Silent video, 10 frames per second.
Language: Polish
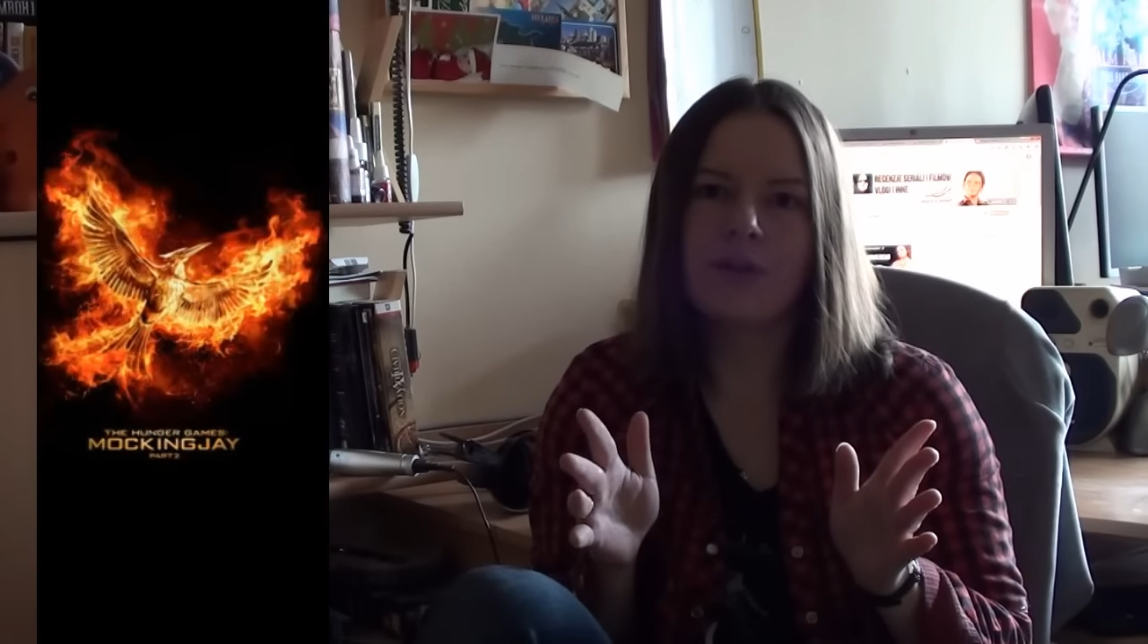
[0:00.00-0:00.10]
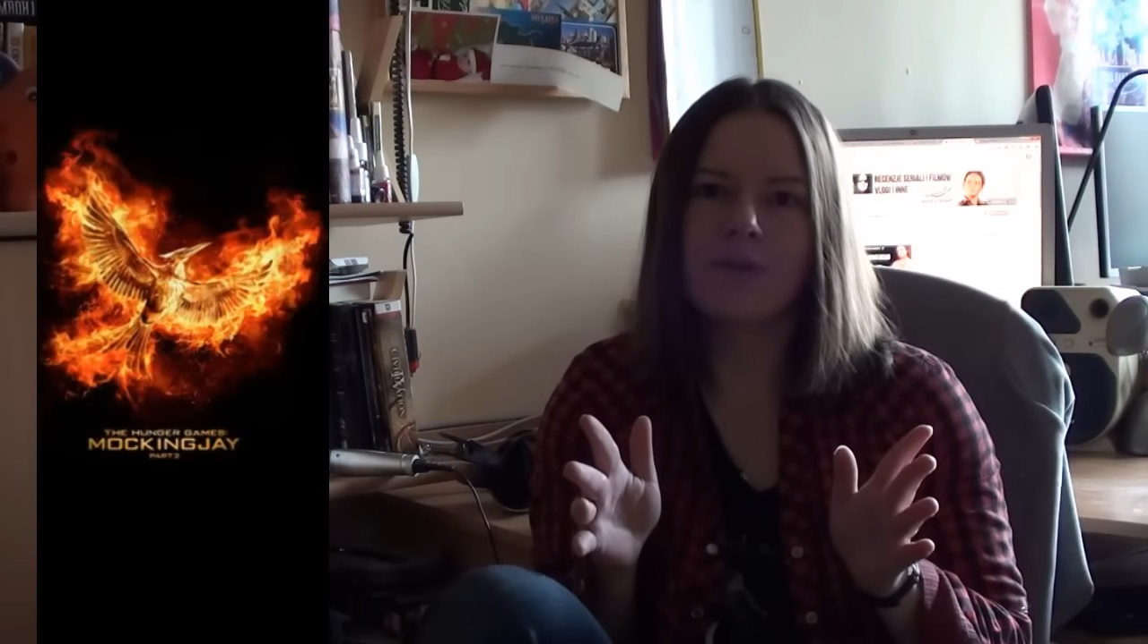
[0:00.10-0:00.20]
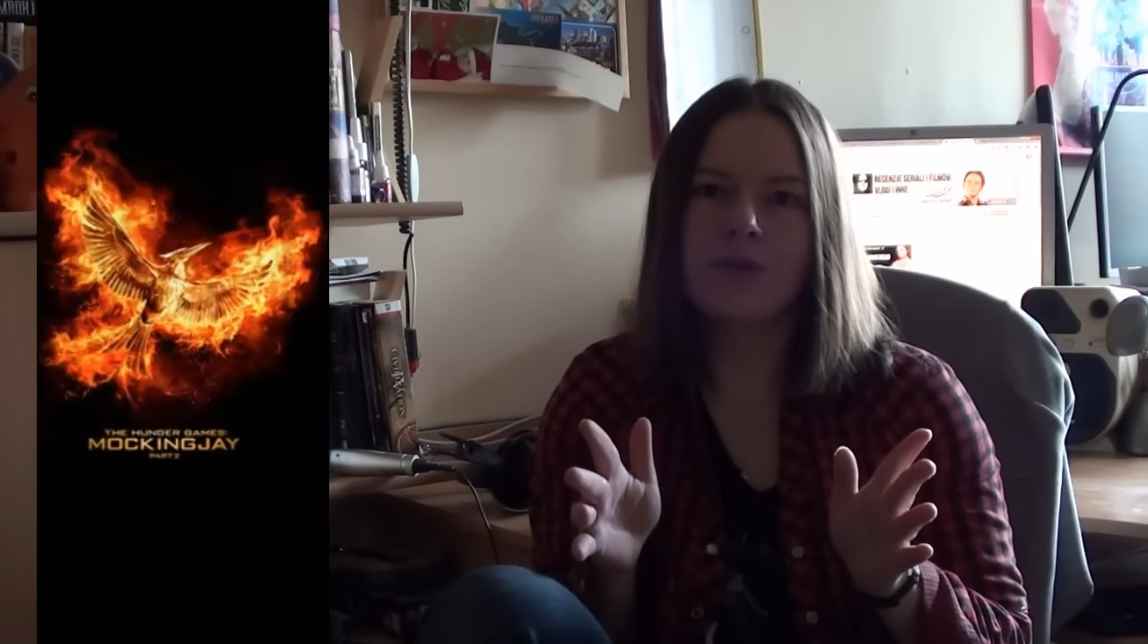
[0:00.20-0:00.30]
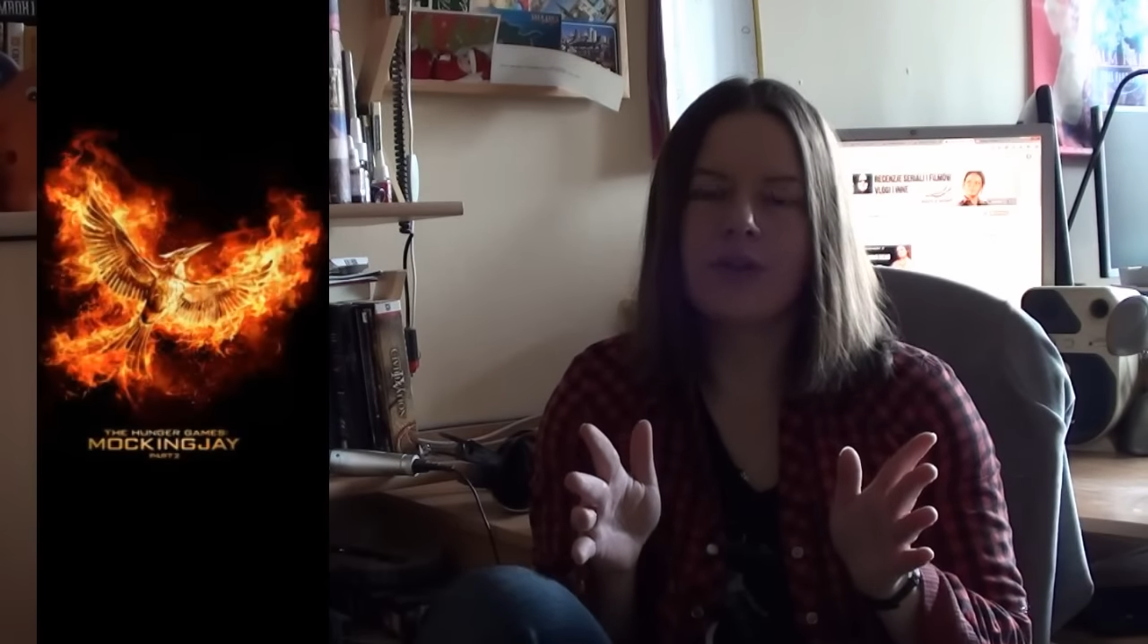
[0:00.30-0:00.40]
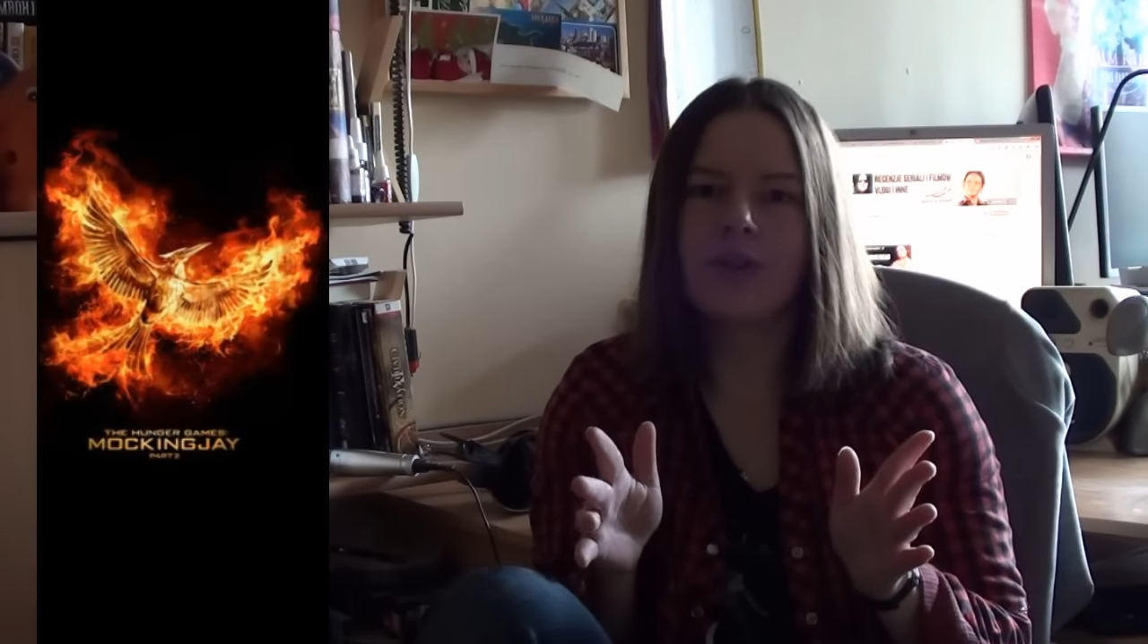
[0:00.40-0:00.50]

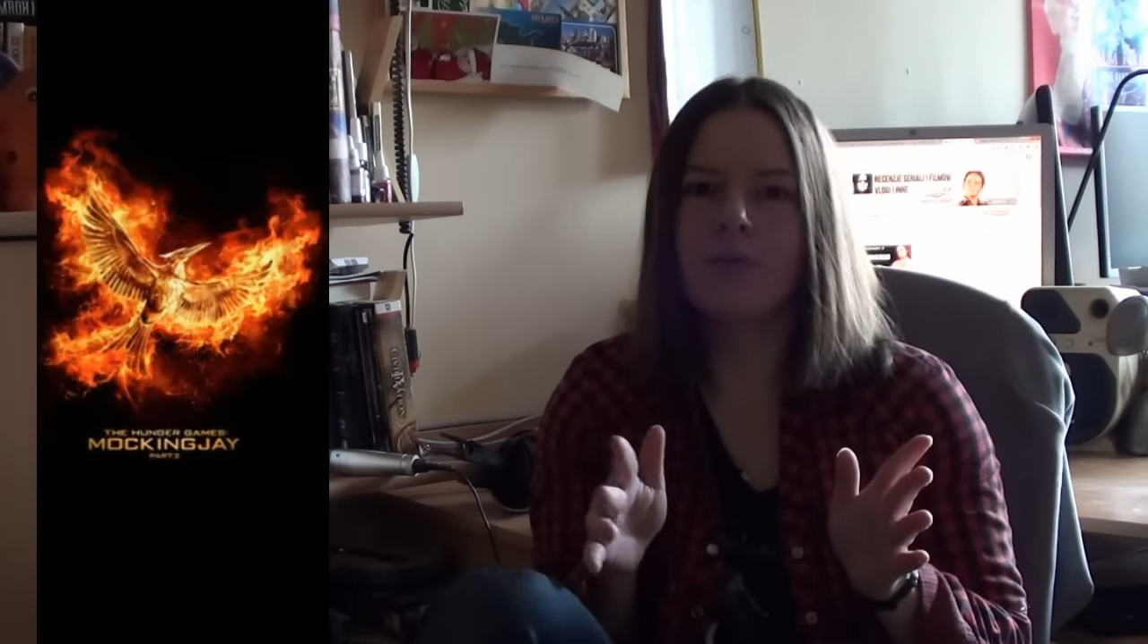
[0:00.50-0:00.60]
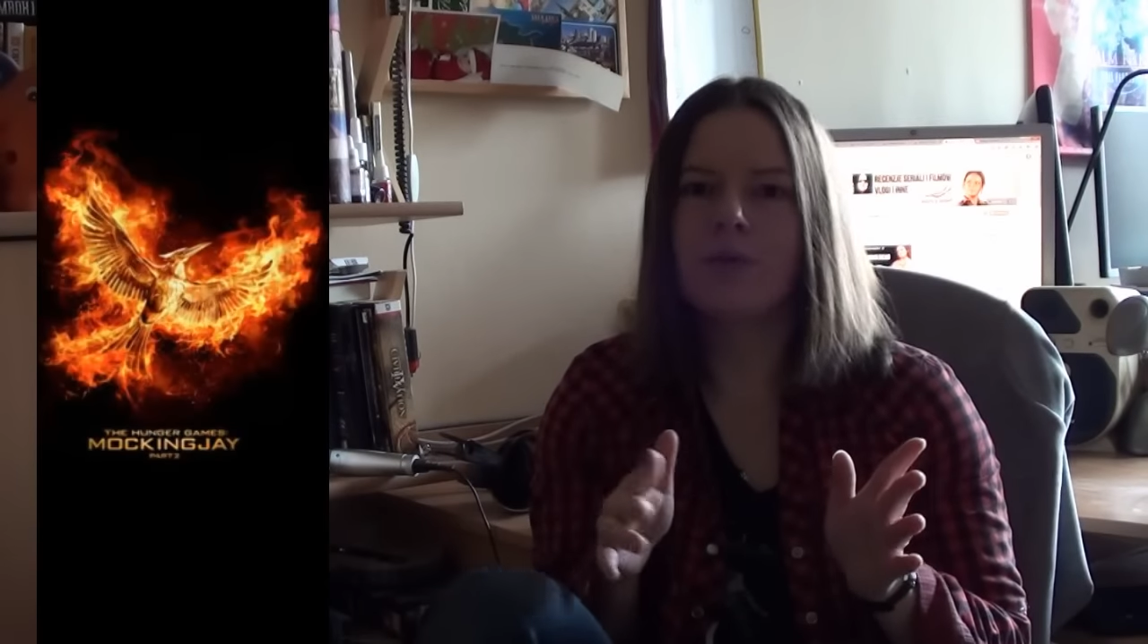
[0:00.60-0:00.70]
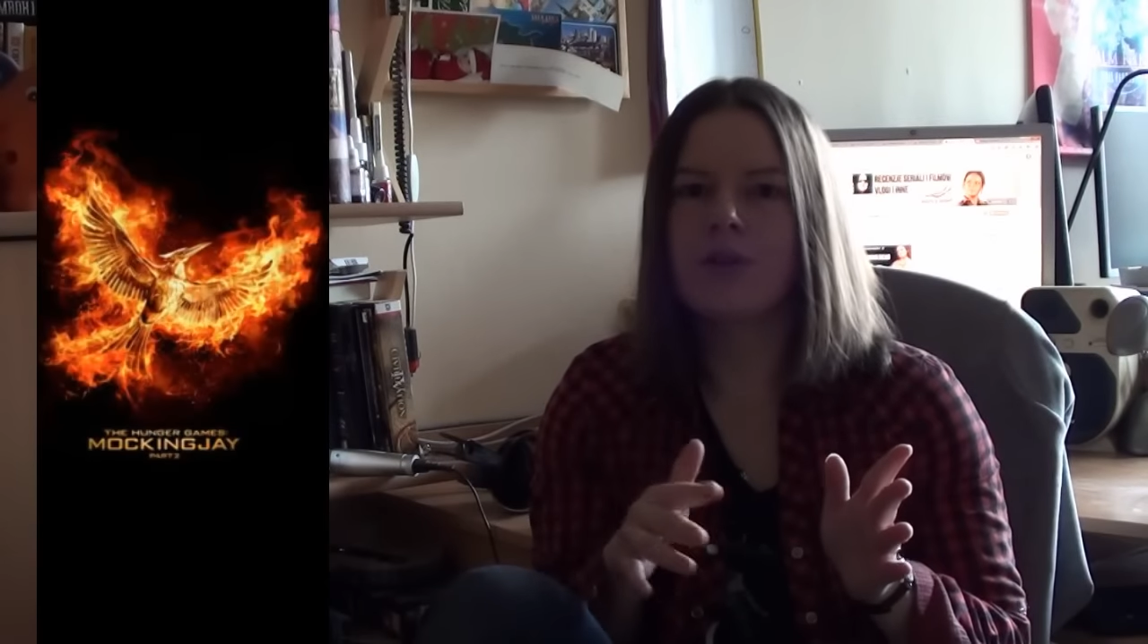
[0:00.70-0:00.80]
zostać wycięta,